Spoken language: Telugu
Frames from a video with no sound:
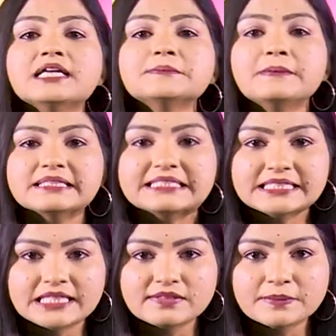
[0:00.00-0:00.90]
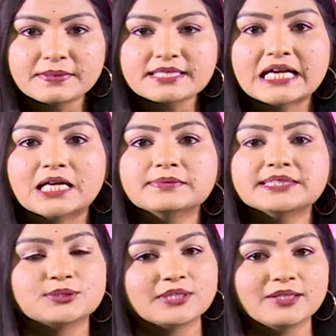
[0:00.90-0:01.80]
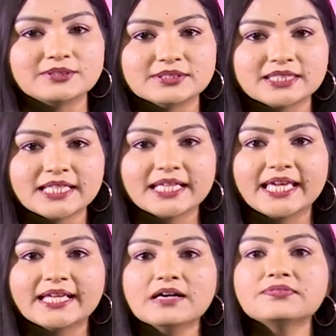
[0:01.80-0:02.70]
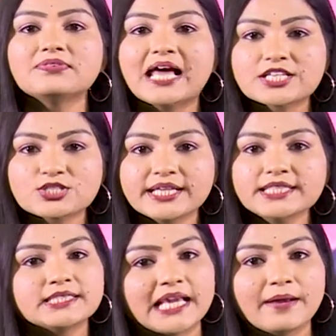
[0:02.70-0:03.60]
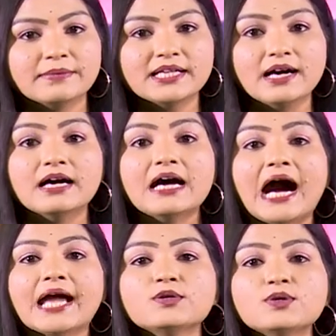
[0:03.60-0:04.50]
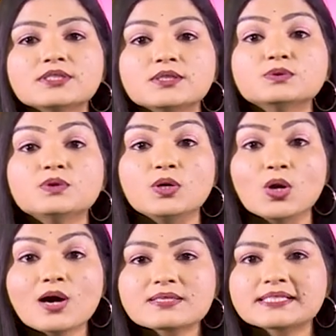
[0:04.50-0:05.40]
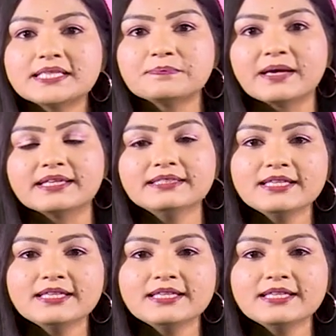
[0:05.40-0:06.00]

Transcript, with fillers: థర్డ్ పార్టీ డెవలపర్స్ అనుమతి కూడా ఉంటుంది ఇక ఫ్లాష్ లైట్ కెమెరా ఐఫోన్లను లాక్ స్క్రీన్ పైకి